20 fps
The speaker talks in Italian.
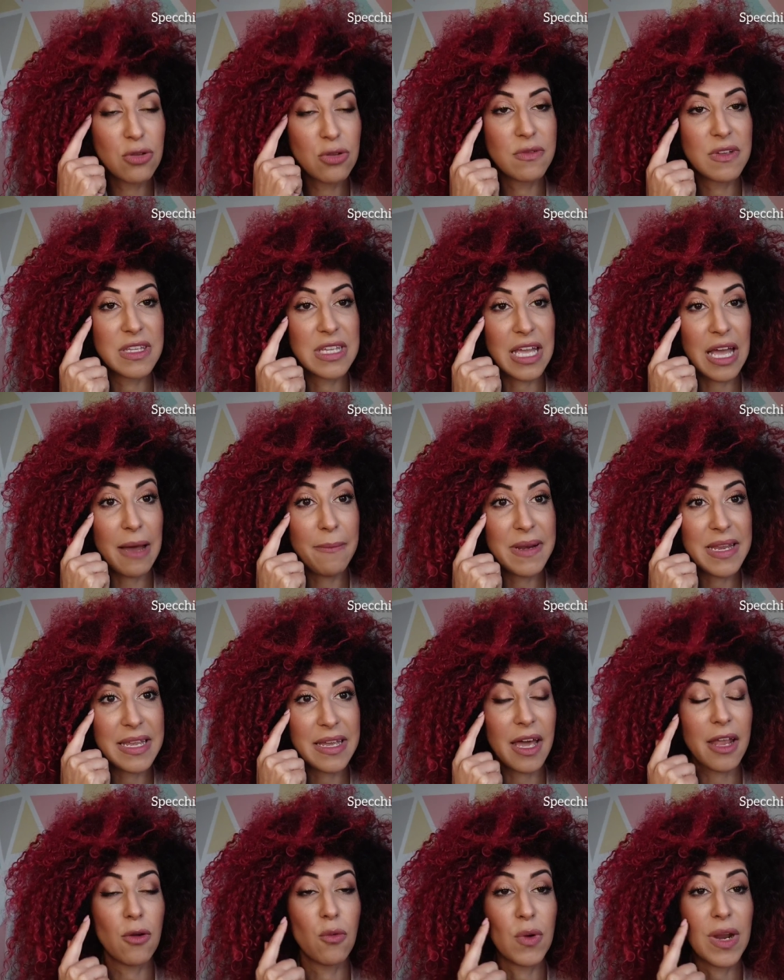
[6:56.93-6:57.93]
dovete
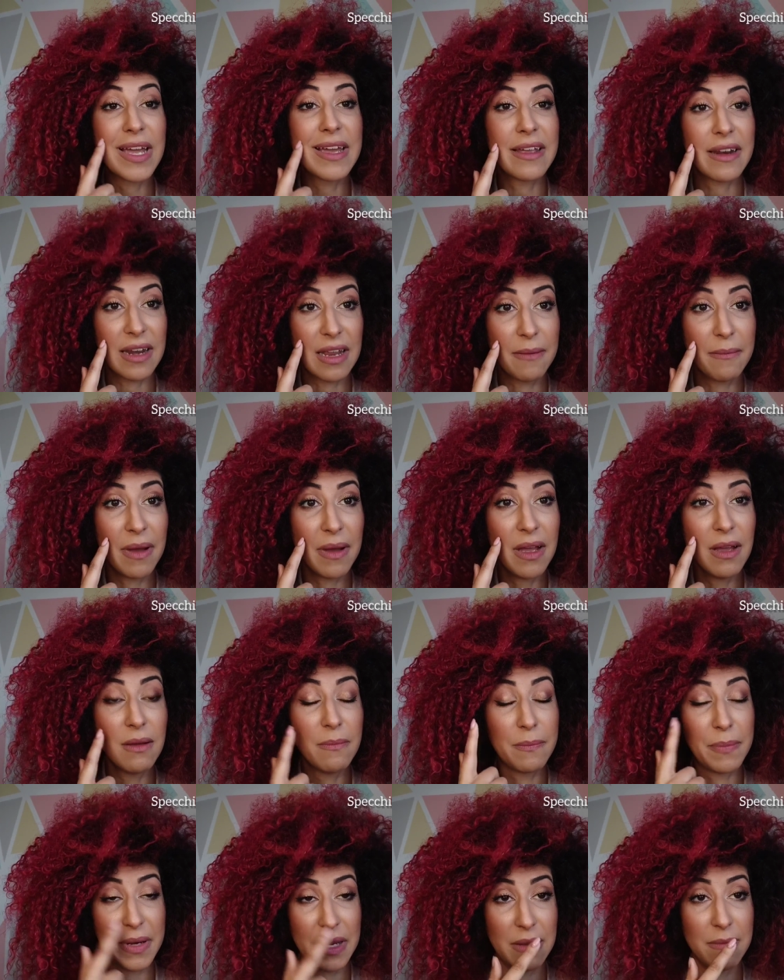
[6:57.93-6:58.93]
applicare una crema
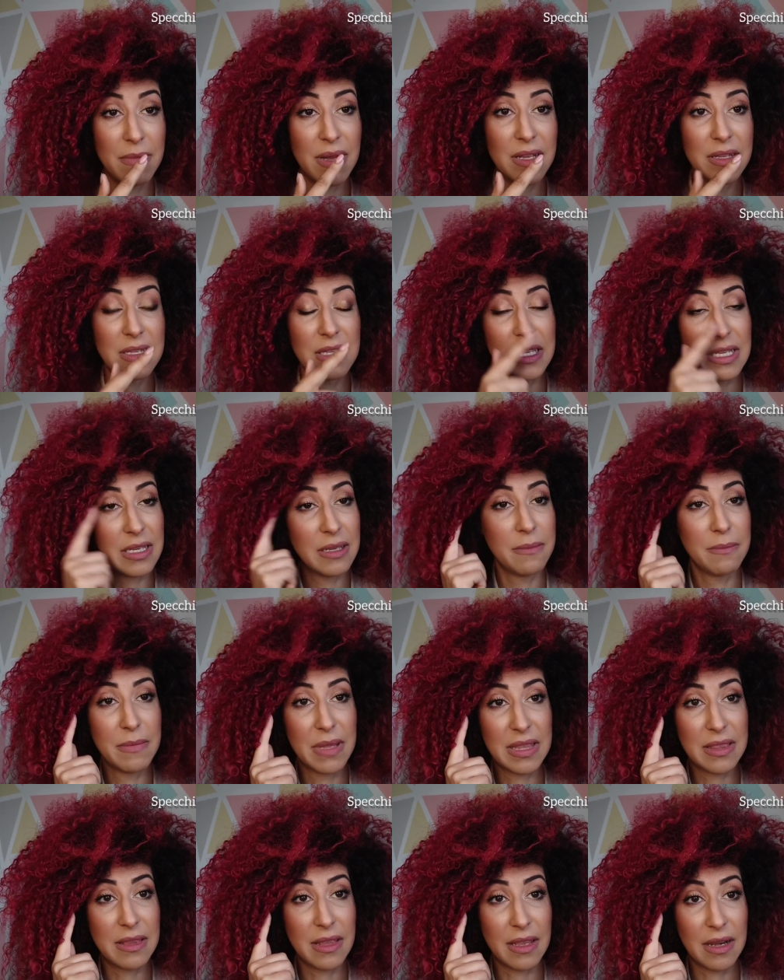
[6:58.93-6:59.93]
prima di
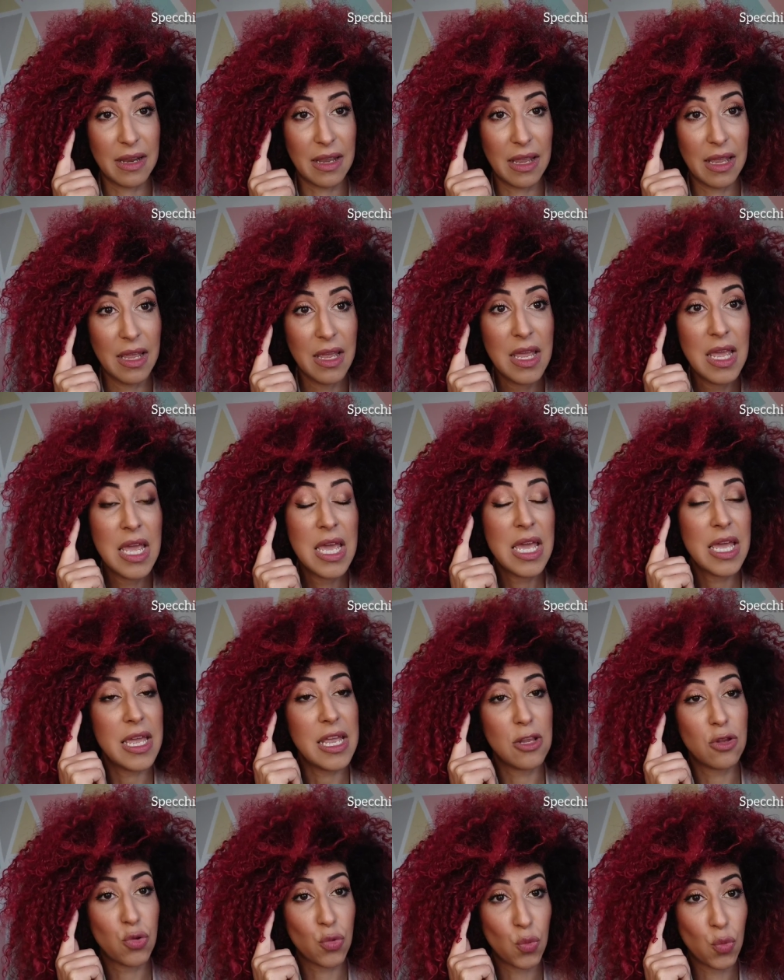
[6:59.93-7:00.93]
mettere
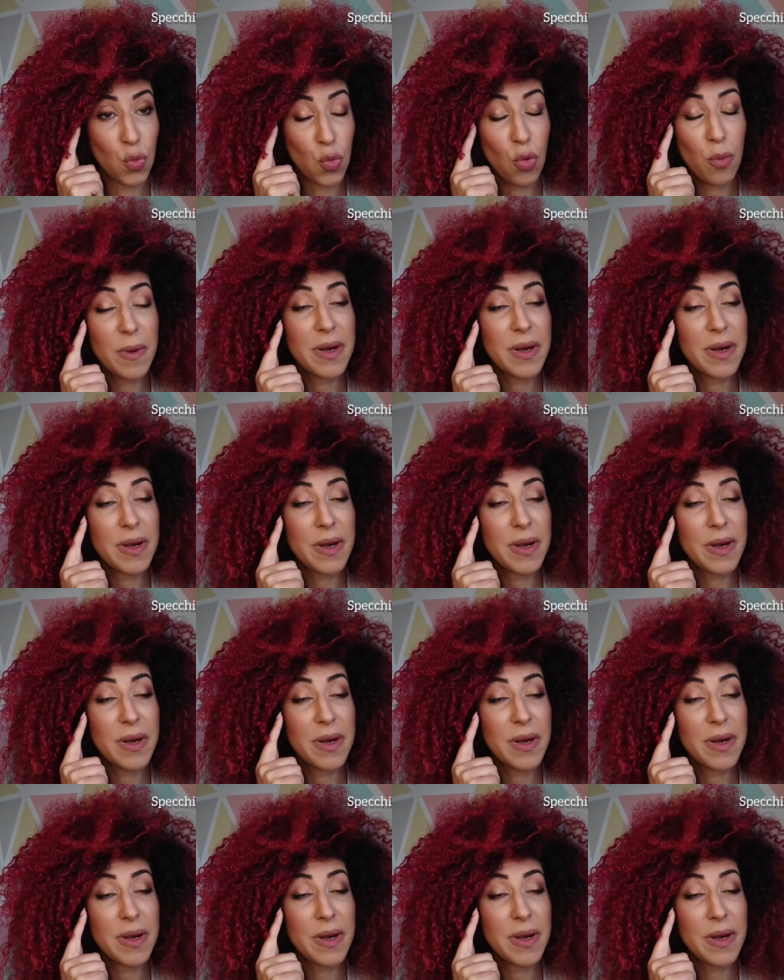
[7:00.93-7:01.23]
il trucco